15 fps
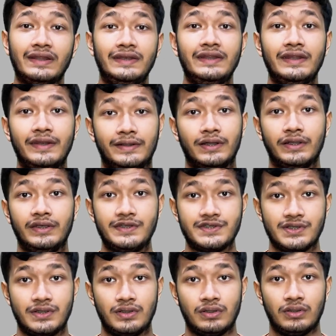एनी
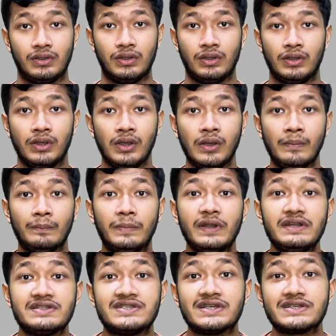रिकग्निशन
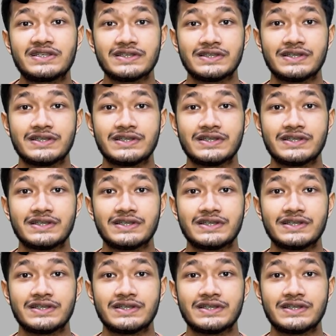बट जैसे